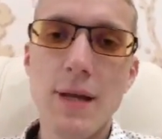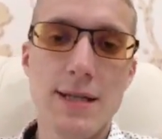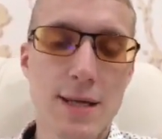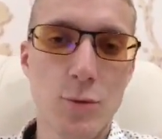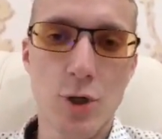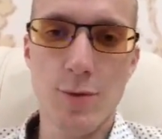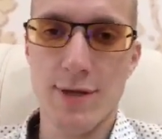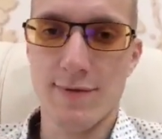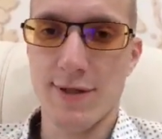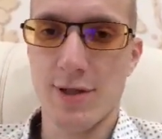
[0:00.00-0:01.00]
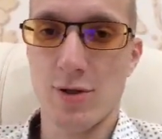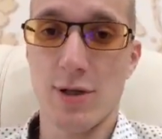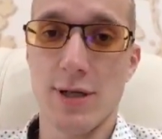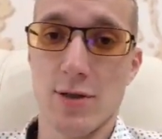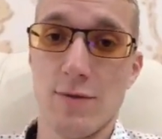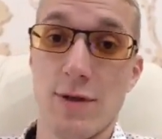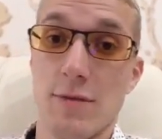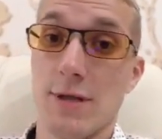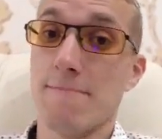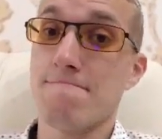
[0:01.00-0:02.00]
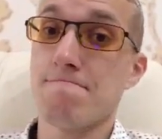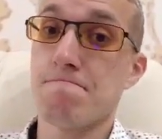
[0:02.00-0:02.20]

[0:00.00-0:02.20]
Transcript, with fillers: Со многими из вас еще не раз увидимся.